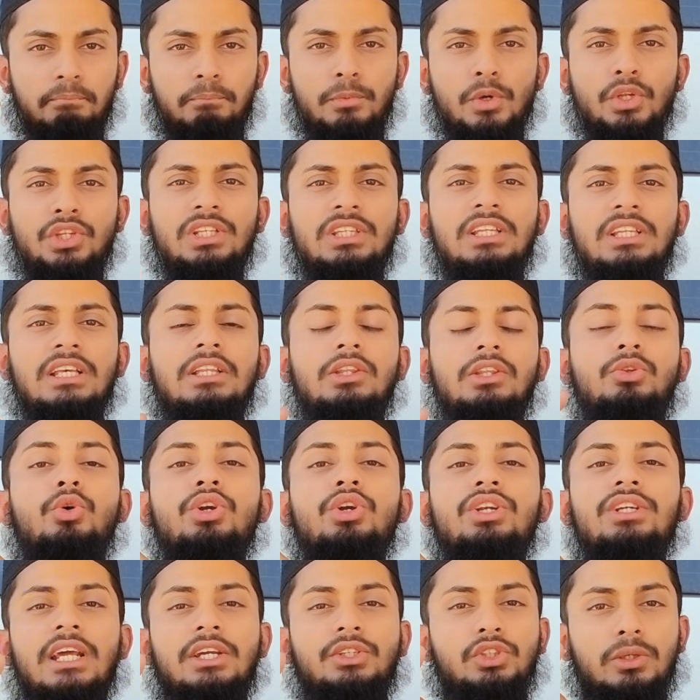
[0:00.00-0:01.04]
প্রতিদিন
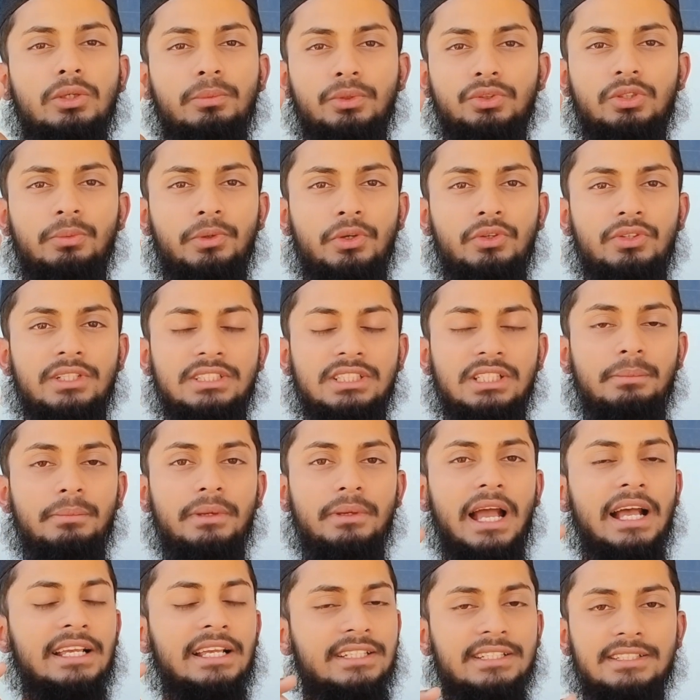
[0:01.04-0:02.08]
দুইটা সর্বোচ্চ ভিডিও ছাড়ছি
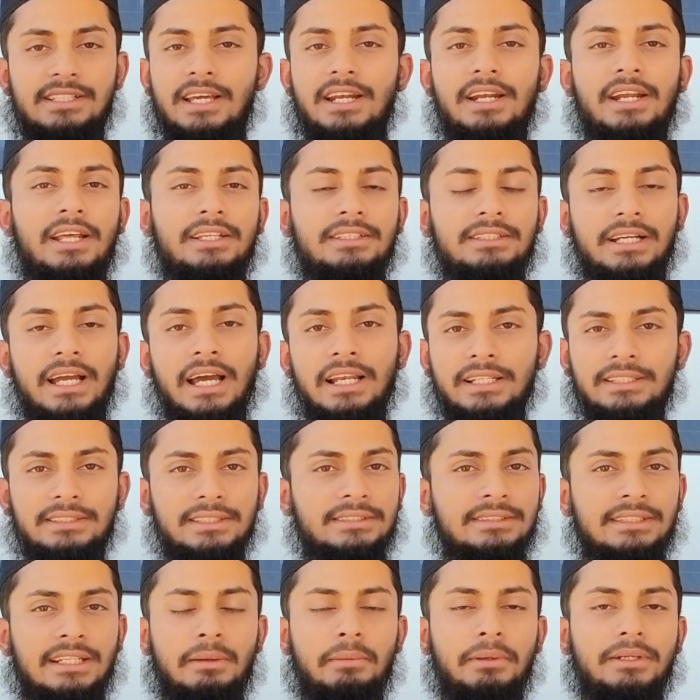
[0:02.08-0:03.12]
আমি আজকে ছাড়ি নাই যে কালকে
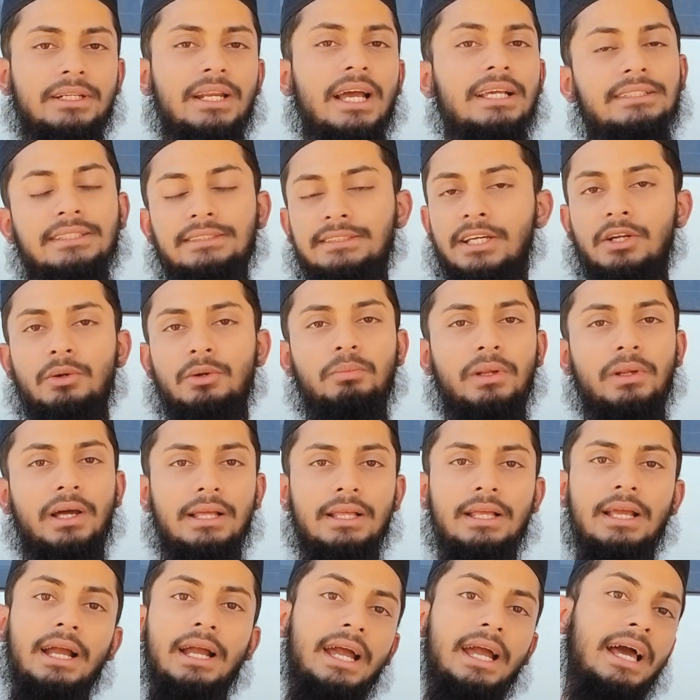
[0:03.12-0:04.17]
ছাড়ছিলাম একটা আজকে ছাড়ুন না
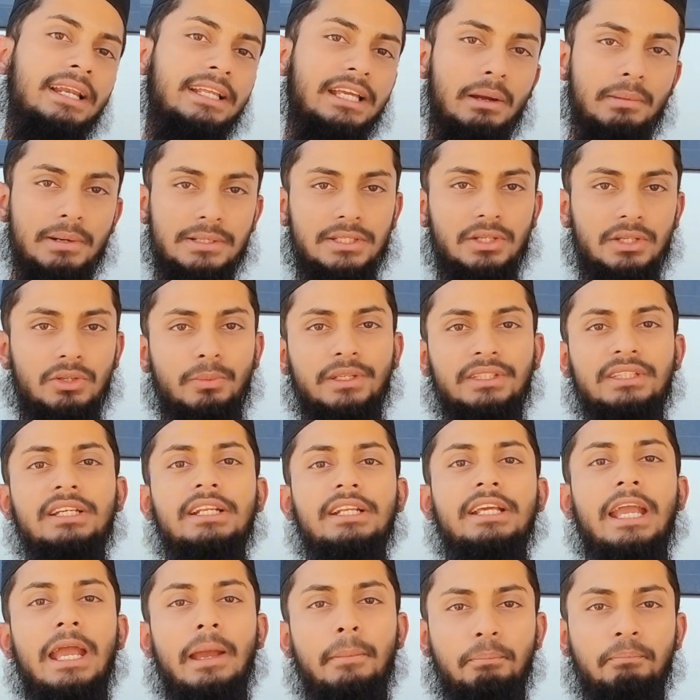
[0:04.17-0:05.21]
কালকে আবার ছাড়ুন একদিন
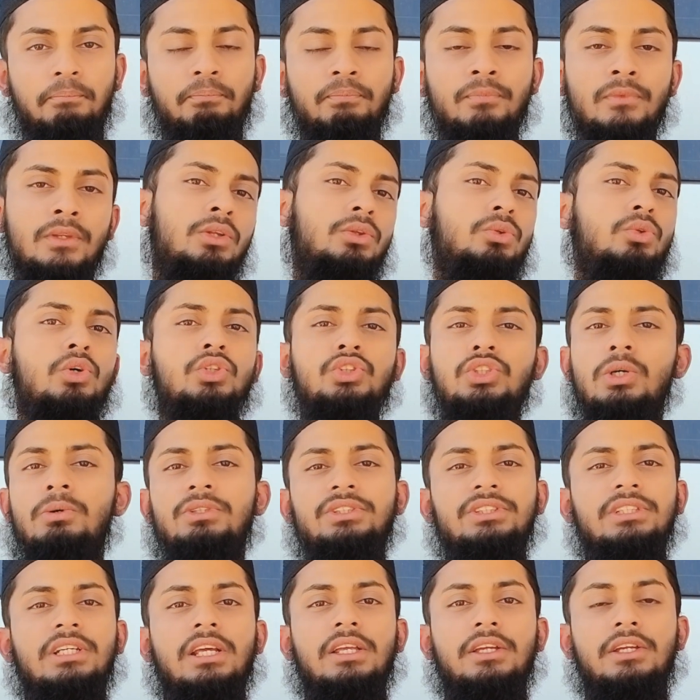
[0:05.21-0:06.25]
ক্যাব তো
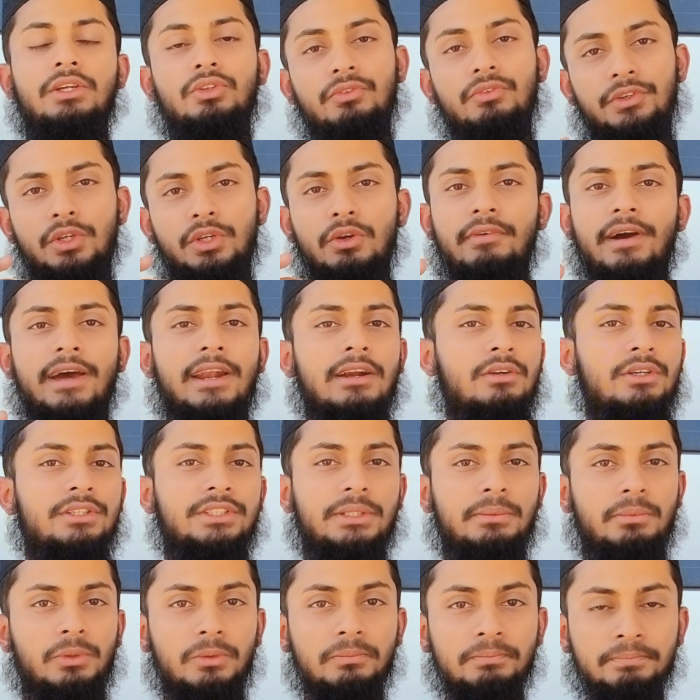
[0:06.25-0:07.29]
সমস্যা নেই কিন্তু ভিডিও ভাইরাল হয়ে
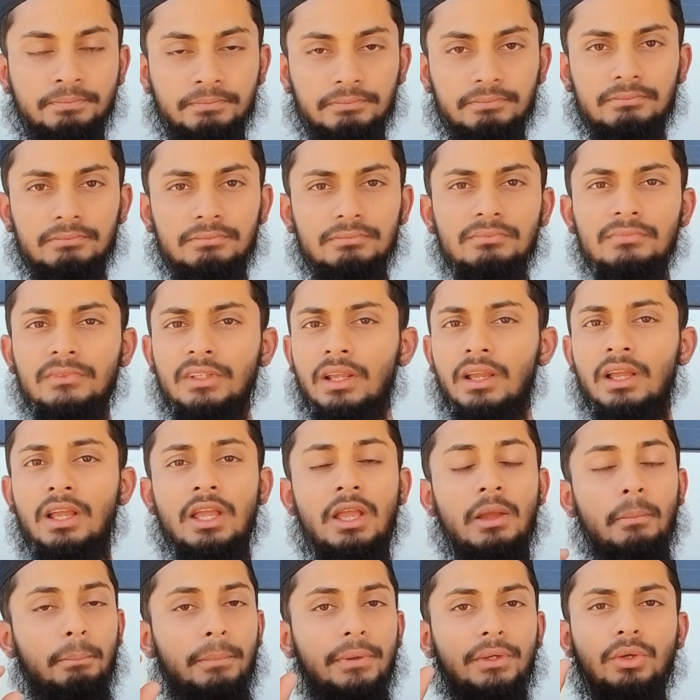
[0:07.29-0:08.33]
যাব
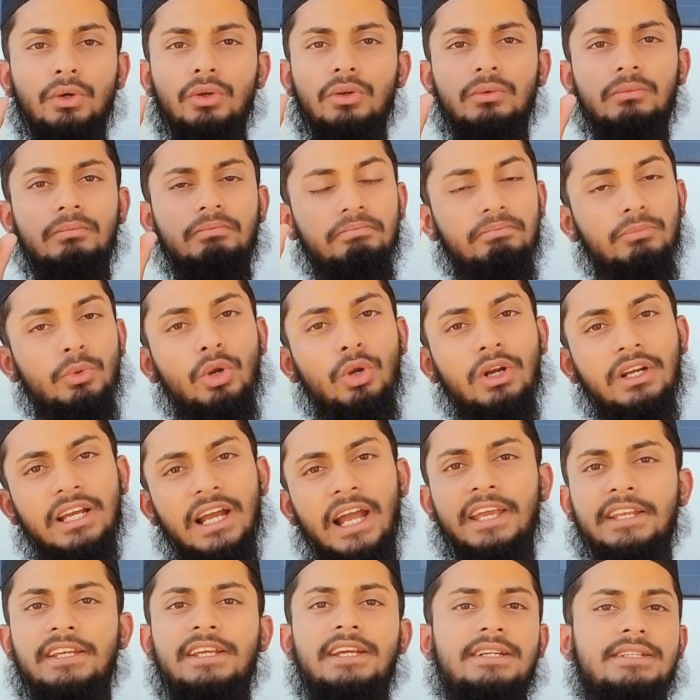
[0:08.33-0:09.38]
ভিডিওর মূল
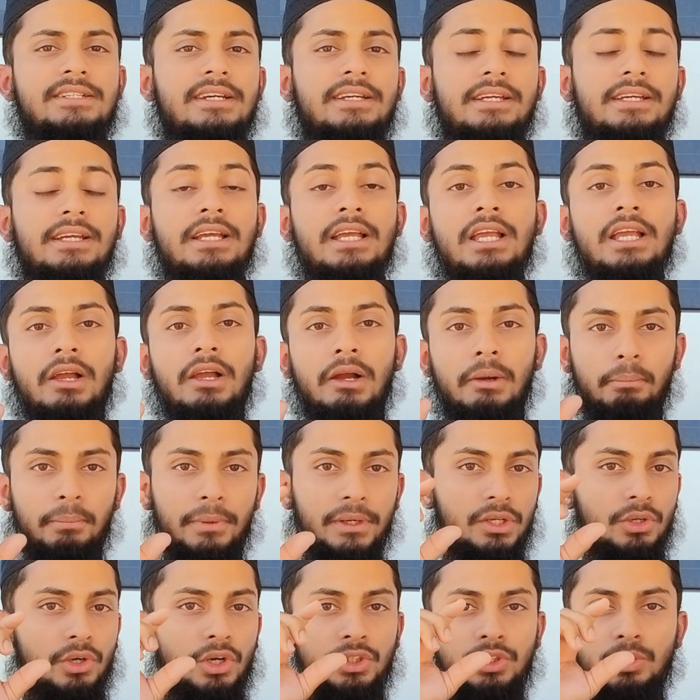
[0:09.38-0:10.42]
কাহিনী এটাই
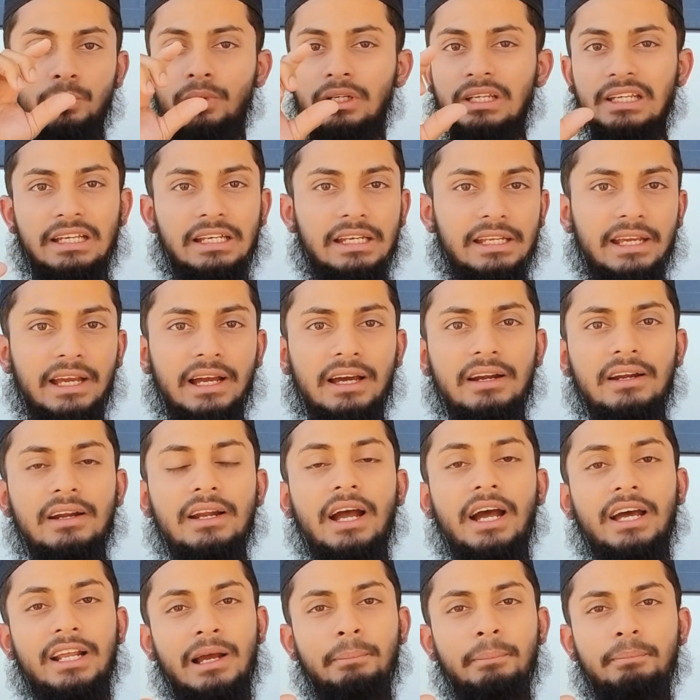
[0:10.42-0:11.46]
ভিডিও হয়তো ক্লিয়ার
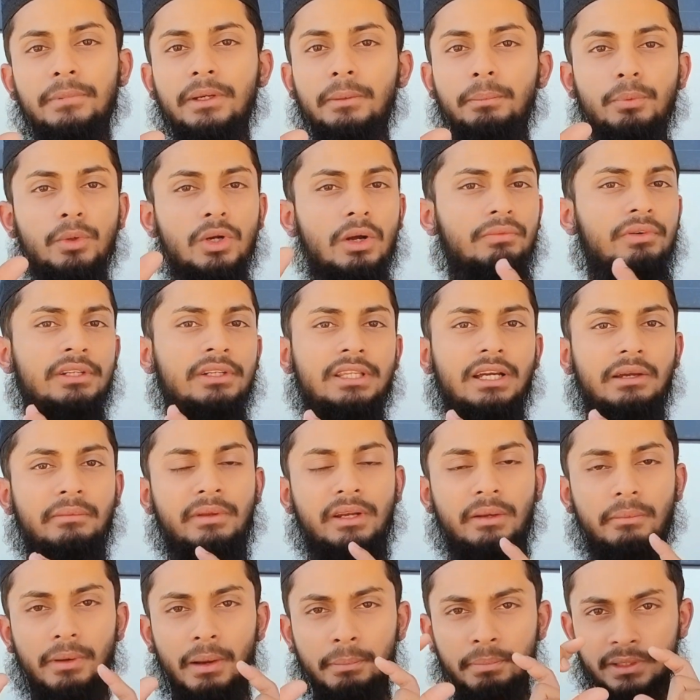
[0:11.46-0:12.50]
আর আপনি পুরোপুরি
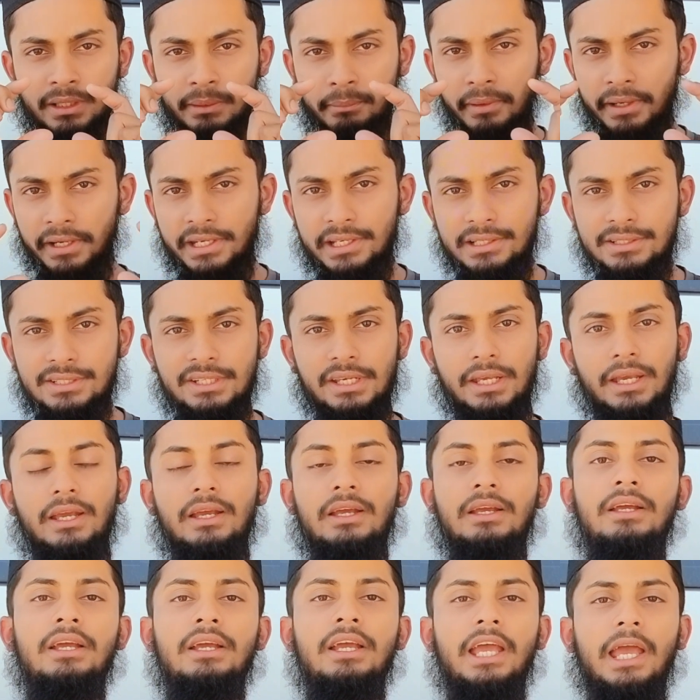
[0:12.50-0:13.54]
থাকবেন আপনি থাকবেন নিচে
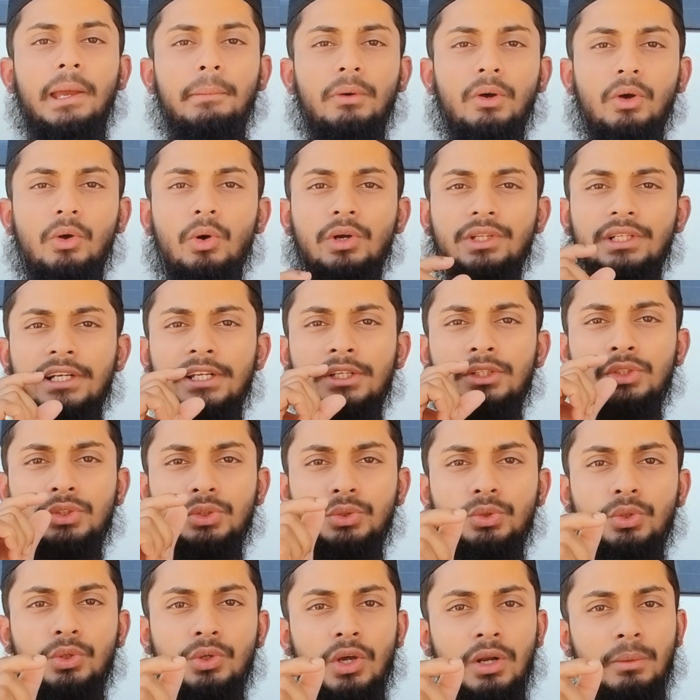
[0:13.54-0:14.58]
এবং কথাটা একটু
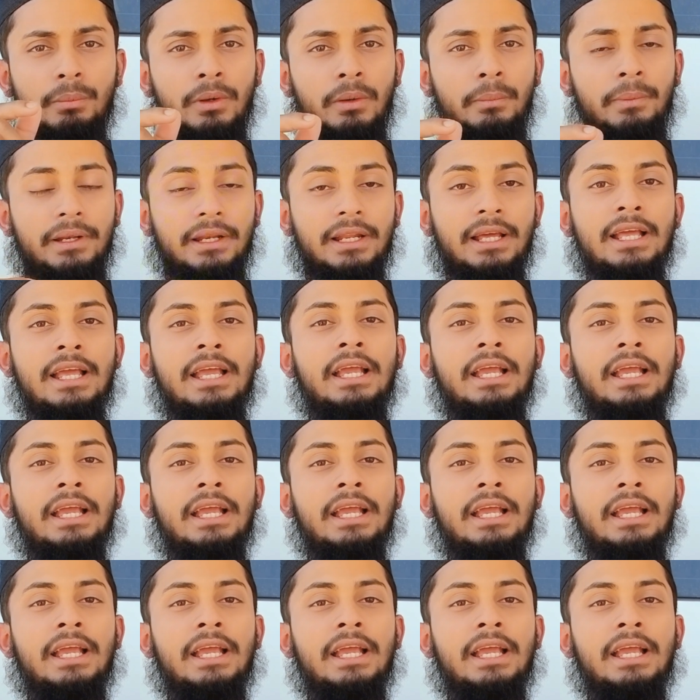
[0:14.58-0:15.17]
সুন্দর করে বলবেন